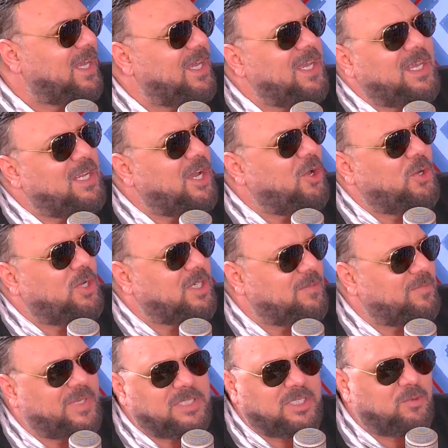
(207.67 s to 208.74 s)
انا حر
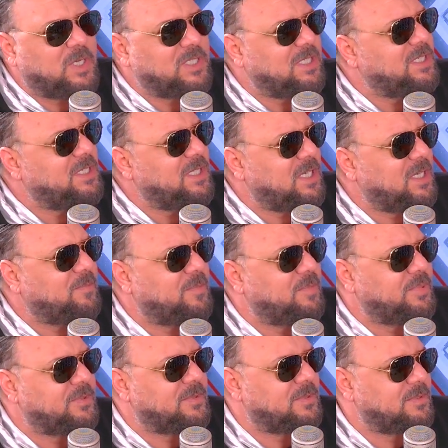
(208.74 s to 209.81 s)
نبدل وقت اللي نحب
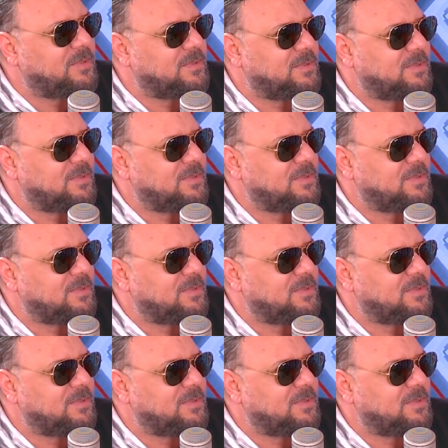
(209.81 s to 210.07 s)
دونك انت ما